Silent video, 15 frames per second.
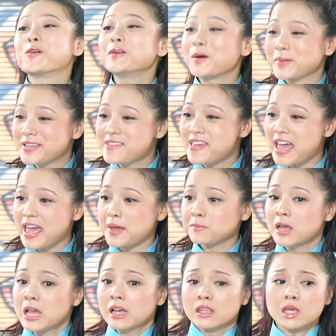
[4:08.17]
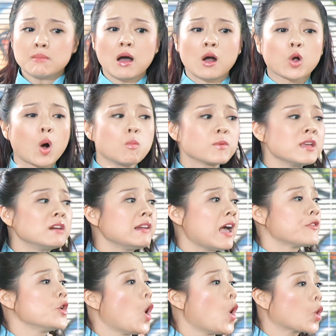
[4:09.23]
Đồng ý với em, nhưng mà còn một vấn
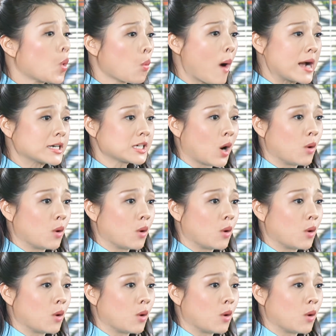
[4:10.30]
đề vô cùng quan